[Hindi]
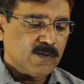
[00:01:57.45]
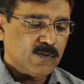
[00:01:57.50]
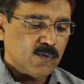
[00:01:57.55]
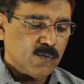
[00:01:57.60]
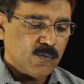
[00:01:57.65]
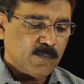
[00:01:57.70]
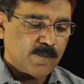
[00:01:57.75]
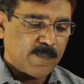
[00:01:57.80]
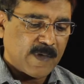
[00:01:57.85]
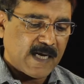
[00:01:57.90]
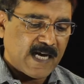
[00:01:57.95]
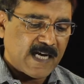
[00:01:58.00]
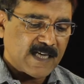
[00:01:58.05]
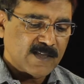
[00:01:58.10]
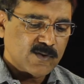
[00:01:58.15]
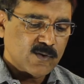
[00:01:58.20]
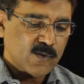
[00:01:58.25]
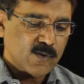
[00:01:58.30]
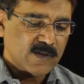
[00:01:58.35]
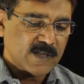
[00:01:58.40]
तो
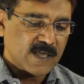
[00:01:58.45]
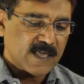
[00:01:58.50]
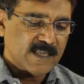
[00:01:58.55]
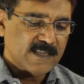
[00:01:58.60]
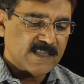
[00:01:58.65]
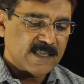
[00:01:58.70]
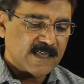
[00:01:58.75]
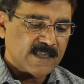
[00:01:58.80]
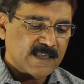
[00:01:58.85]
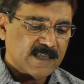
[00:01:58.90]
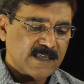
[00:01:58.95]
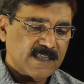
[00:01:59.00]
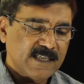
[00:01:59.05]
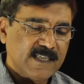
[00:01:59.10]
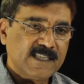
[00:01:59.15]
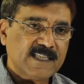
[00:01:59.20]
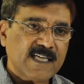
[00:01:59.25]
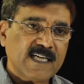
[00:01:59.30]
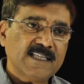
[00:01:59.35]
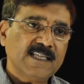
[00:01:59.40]
पाँच
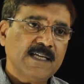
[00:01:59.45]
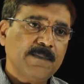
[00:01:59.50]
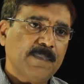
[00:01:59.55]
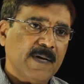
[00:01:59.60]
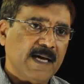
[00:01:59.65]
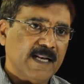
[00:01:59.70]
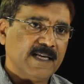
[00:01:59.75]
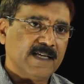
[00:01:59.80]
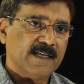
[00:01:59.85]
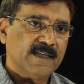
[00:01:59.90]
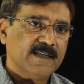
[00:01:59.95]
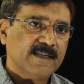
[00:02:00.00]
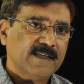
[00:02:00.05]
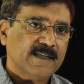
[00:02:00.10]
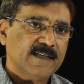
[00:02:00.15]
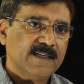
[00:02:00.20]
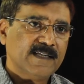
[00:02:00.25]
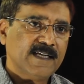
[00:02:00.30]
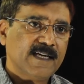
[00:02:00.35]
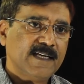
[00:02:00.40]
ईसा से पहले
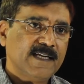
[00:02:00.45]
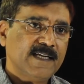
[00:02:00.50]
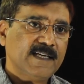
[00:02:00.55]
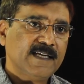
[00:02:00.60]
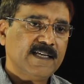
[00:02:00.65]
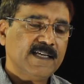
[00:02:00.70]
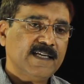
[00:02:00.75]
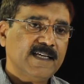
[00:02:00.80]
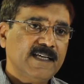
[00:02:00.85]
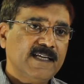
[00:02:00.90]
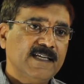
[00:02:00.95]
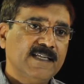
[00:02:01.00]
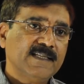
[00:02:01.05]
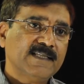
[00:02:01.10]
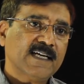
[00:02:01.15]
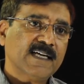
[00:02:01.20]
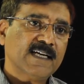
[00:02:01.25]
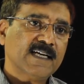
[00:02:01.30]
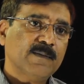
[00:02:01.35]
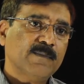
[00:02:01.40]
यानी कि
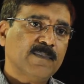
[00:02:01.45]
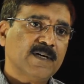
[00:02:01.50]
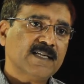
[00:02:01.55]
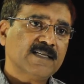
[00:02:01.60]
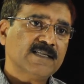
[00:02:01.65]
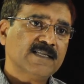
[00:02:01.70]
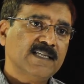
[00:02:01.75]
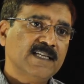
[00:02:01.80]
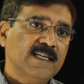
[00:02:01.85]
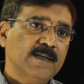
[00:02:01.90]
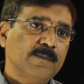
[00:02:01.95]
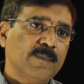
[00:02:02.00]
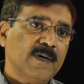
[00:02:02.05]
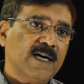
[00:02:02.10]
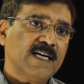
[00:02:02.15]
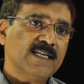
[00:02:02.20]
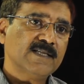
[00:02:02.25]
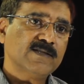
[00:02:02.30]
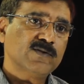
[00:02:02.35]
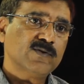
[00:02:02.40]
ईसा के बर्थ से
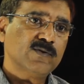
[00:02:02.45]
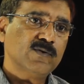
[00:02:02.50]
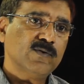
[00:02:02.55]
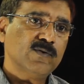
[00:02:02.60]
पाँच